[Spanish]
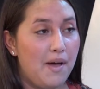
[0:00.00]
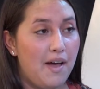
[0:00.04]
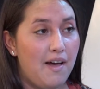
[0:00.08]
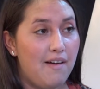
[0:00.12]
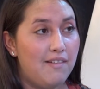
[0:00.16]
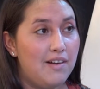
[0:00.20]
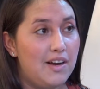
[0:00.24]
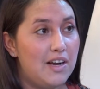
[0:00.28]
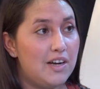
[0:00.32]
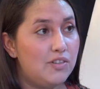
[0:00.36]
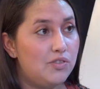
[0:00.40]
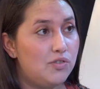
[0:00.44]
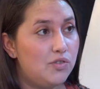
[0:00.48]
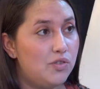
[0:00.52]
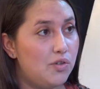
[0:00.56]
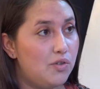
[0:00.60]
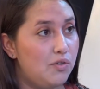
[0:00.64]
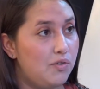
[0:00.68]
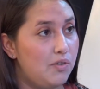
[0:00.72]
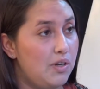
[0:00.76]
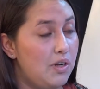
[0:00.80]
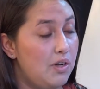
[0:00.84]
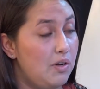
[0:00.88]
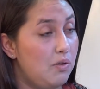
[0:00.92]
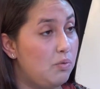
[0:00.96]
a hablar
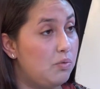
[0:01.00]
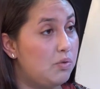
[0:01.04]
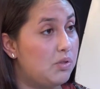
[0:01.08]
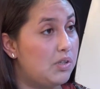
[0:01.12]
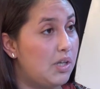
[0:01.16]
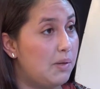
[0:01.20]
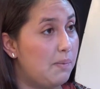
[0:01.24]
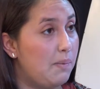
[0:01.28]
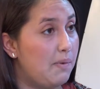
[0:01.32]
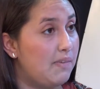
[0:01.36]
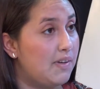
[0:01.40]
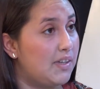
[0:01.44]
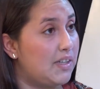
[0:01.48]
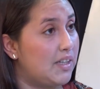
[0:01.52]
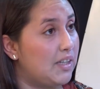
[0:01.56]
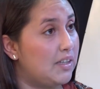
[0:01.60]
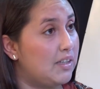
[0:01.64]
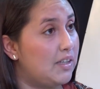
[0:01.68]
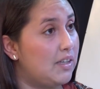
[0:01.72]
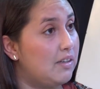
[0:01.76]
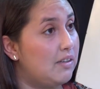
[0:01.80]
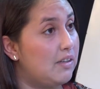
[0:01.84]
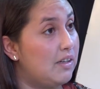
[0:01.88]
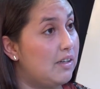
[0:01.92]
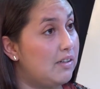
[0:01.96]
sobre un tema
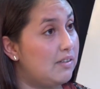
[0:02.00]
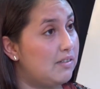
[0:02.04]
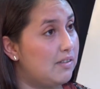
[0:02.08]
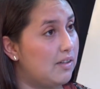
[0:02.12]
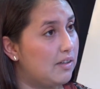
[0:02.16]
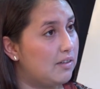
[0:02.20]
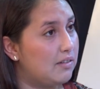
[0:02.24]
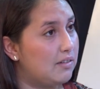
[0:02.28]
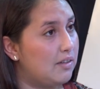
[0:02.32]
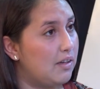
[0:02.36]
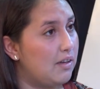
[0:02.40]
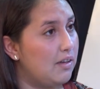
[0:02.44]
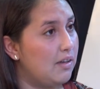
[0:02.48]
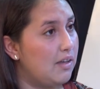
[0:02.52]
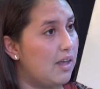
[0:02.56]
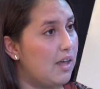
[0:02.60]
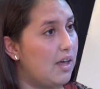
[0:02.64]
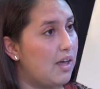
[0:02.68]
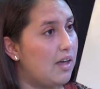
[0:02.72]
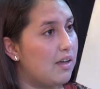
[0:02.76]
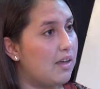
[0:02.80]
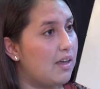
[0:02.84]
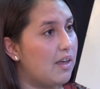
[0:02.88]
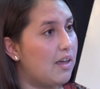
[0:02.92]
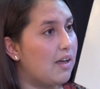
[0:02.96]
bastante interesante que
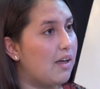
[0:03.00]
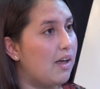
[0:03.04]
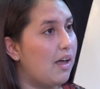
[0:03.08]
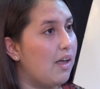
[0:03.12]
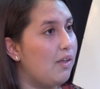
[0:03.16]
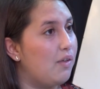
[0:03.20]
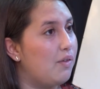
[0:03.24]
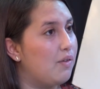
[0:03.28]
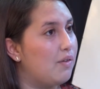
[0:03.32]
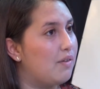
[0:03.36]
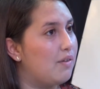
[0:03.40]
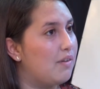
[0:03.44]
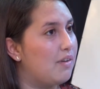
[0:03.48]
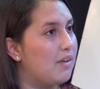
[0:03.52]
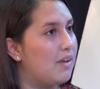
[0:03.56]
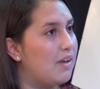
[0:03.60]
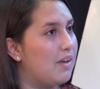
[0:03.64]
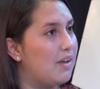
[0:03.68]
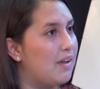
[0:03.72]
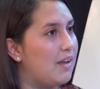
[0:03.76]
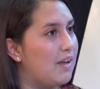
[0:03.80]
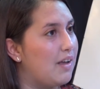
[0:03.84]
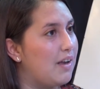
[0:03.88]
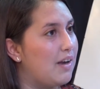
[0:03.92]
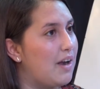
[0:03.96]
ha quejado
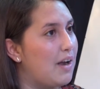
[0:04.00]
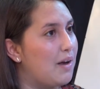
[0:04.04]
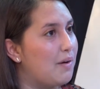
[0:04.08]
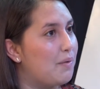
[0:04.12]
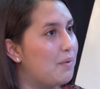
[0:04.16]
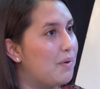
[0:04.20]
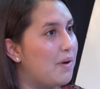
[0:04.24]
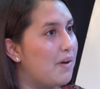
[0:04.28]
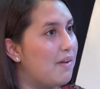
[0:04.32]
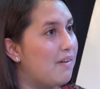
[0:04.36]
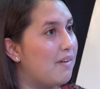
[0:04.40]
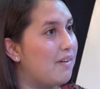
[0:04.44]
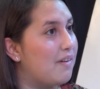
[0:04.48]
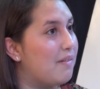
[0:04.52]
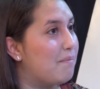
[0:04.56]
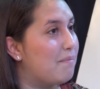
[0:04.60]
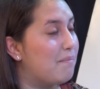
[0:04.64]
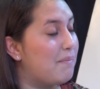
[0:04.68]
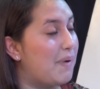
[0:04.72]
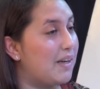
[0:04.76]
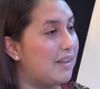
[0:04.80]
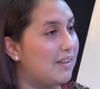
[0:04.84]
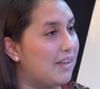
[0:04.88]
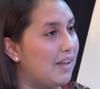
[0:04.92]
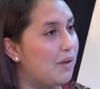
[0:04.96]
eh, en alguna
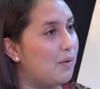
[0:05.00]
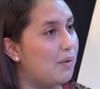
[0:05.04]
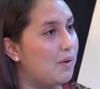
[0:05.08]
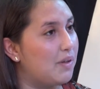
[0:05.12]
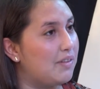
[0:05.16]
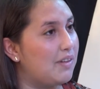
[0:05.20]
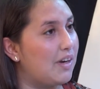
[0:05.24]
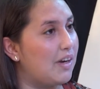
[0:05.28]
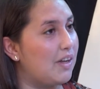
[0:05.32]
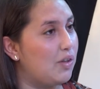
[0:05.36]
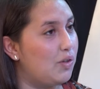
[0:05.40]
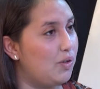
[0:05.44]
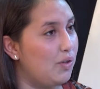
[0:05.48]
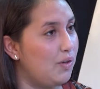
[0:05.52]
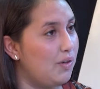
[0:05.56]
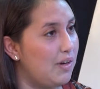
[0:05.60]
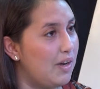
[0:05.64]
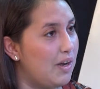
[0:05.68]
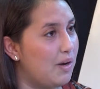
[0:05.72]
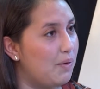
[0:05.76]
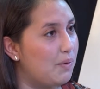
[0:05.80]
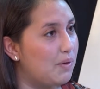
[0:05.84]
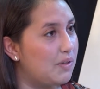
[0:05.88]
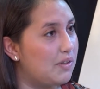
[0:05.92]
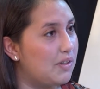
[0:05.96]
parte de nuestra historia,
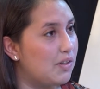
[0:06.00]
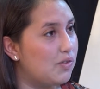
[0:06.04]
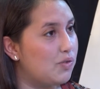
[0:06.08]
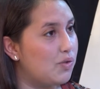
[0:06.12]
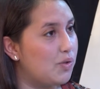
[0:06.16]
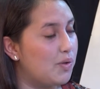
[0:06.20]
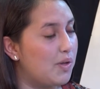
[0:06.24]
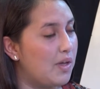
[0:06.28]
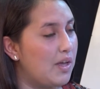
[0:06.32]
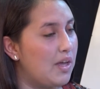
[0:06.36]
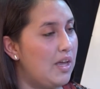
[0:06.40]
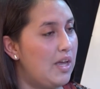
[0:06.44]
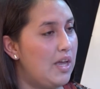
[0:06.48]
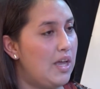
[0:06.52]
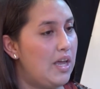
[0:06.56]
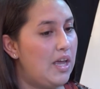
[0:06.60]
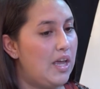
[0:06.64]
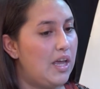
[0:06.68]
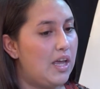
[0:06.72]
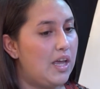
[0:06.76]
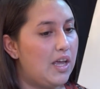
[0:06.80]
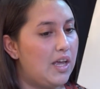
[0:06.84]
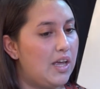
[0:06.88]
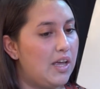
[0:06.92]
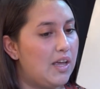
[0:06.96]
de nuestra ciudad,
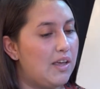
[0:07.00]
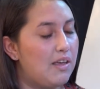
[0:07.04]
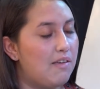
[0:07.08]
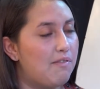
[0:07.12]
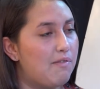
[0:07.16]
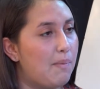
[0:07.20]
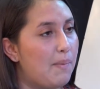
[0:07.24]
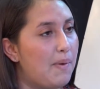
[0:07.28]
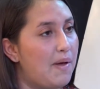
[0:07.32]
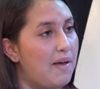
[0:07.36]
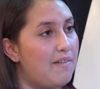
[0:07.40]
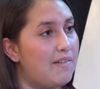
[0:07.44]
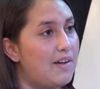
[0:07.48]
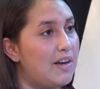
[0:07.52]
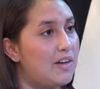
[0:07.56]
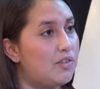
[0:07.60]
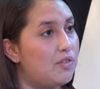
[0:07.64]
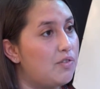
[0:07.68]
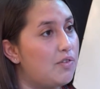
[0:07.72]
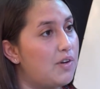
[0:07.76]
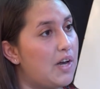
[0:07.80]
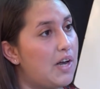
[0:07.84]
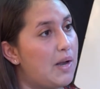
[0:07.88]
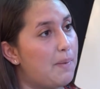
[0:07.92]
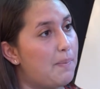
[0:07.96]
eh, y vamos a hablar
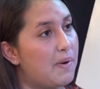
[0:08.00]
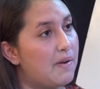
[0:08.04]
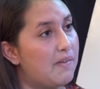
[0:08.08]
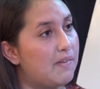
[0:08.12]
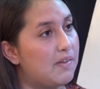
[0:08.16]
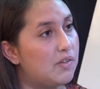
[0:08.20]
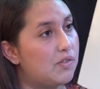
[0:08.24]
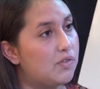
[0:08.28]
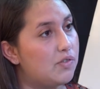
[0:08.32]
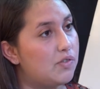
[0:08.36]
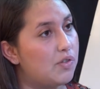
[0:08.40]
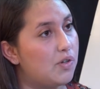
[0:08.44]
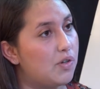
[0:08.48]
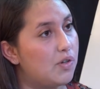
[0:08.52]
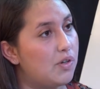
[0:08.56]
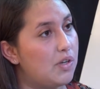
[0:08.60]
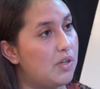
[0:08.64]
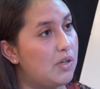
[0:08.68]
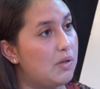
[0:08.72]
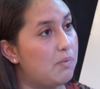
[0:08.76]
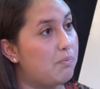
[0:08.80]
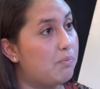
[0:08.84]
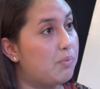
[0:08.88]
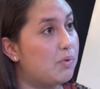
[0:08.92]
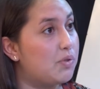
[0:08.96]
sobre la prevención
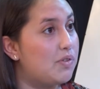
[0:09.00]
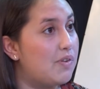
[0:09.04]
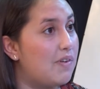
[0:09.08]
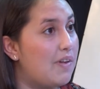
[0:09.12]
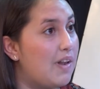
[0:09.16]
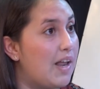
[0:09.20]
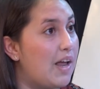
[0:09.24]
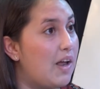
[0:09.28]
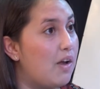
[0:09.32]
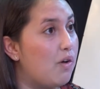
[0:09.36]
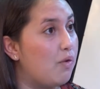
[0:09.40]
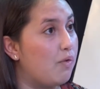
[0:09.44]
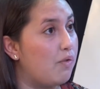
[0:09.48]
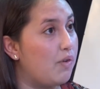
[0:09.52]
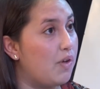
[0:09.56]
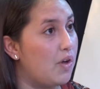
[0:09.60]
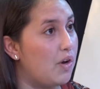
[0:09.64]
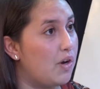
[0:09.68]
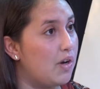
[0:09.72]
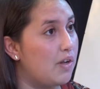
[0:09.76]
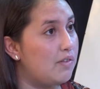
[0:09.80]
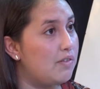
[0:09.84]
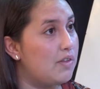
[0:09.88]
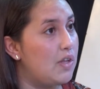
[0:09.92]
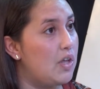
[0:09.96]
y posibles
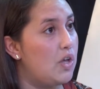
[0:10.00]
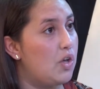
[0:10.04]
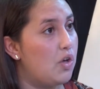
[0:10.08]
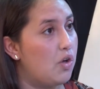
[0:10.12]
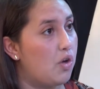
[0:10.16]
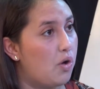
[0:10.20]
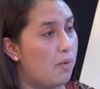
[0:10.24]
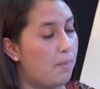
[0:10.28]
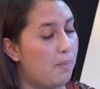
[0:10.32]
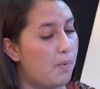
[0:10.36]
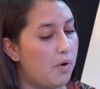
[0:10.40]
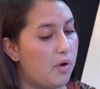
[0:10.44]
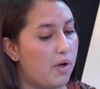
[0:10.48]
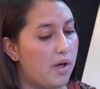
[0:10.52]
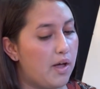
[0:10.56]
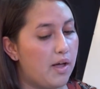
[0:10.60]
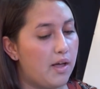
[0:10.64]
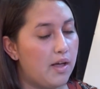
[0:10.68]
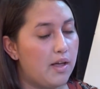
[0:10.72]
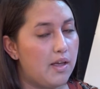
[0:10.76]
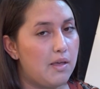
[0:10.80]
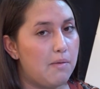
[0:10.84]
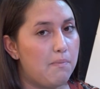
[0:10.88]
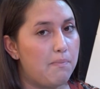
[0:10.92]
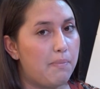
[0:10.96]
aluviones, cómo
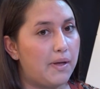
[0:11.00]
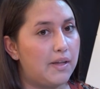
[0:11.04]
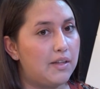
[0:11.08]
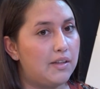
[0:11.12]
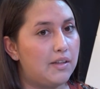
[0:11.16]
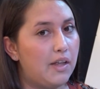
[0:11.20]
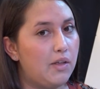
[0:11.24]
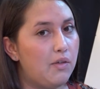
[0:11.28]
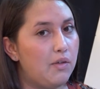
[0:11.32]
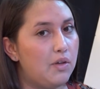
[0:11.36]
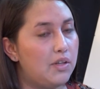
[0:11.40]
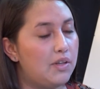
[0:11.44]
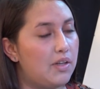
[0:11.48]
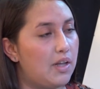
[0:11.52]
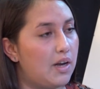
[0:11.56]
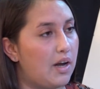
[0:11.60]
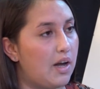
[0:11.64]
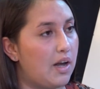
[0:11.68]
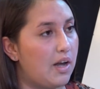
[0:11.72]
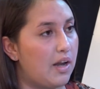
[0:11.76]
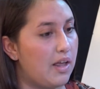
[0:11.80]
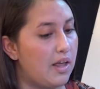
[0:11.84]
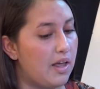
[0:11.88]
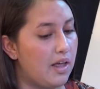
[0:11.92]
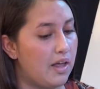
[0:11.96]
ha impactado esta
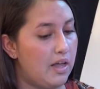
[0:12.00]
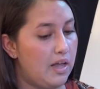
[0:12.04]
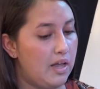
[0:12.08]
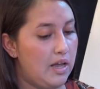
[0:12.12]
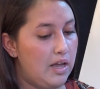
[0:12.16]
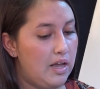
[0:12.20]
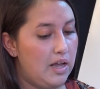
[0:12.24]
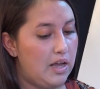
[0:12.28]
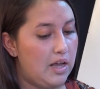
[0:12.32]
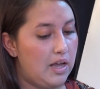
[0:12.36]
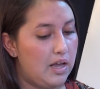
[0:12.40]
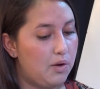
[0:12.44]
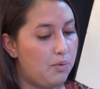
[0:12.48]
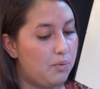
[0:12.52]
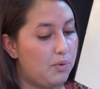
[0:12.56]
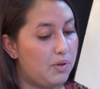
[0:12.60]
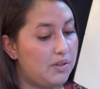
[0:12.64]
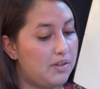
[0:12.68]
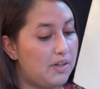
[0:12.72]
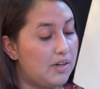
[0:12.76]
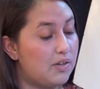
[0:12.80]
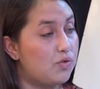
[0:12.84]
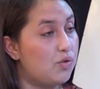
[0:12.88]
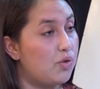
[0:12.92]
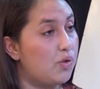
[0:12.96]
realidad en
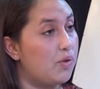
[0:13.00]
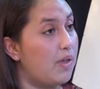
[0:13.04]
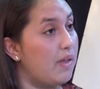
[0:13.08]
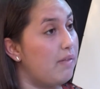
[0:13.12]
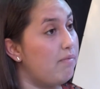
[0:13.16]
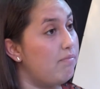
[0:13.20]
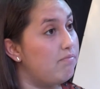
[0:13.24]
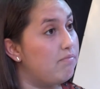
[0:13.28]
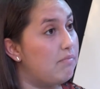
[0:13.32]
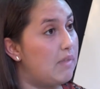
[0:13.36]
nuestra ciudad.